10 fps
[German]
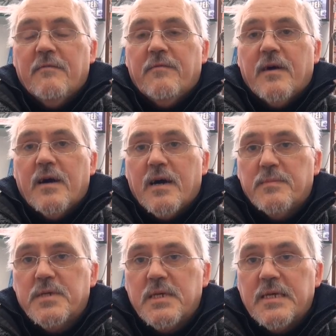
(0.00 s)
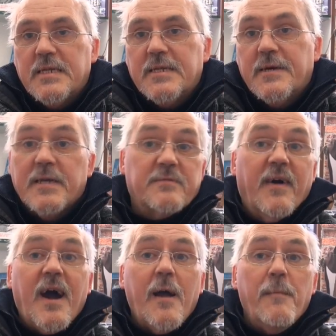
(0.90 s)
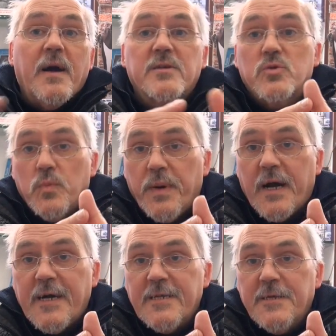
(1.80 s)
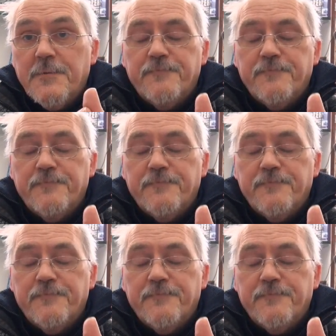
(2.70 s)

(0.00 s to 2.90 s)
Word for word: verabschiedet. Es war einmal Super 8,